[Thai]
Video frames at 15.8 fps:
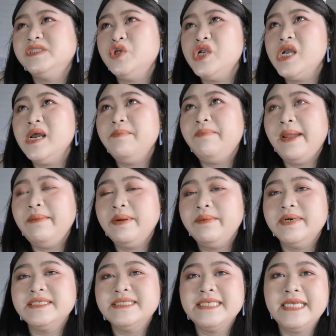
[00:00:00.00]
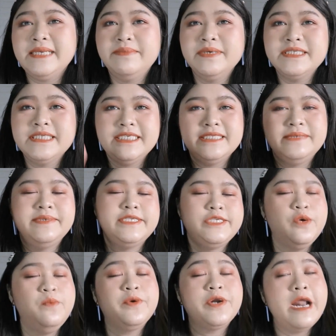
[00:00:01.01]
จนเกินไปเหมือนเบอร์4เบอร์4จะเป็น
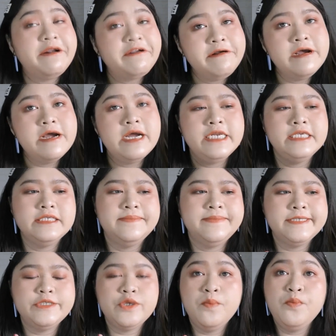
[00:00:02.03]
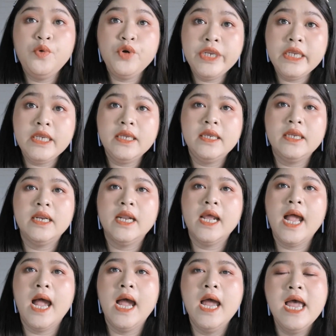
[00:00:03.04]
ส้มร่าเริงนี่จะเป็นส้มผู้ดีนะ
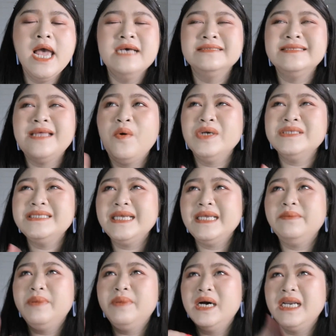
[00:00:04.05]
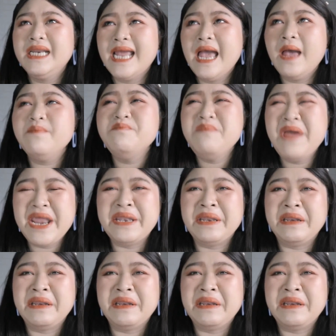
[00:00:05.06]
คะแต่ว่าสีเบอร์เนี้ยเห